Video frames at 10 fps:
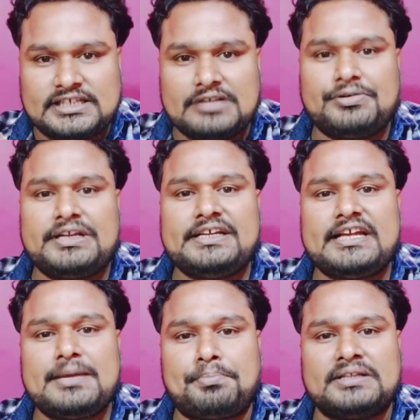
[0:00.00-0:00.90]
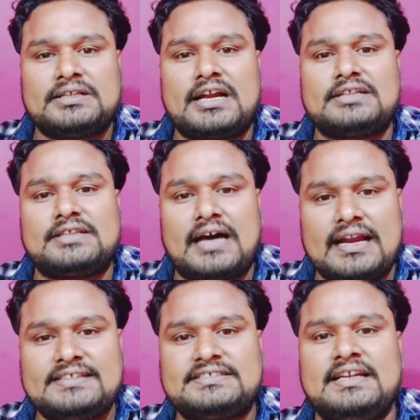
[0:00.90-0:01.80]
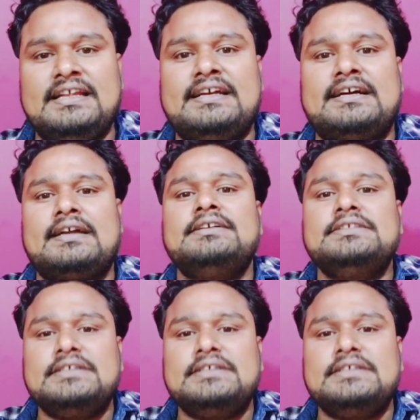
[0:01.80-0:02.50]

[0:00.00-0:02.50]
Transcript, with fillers: जनवरी के 15 तारीख से लेकर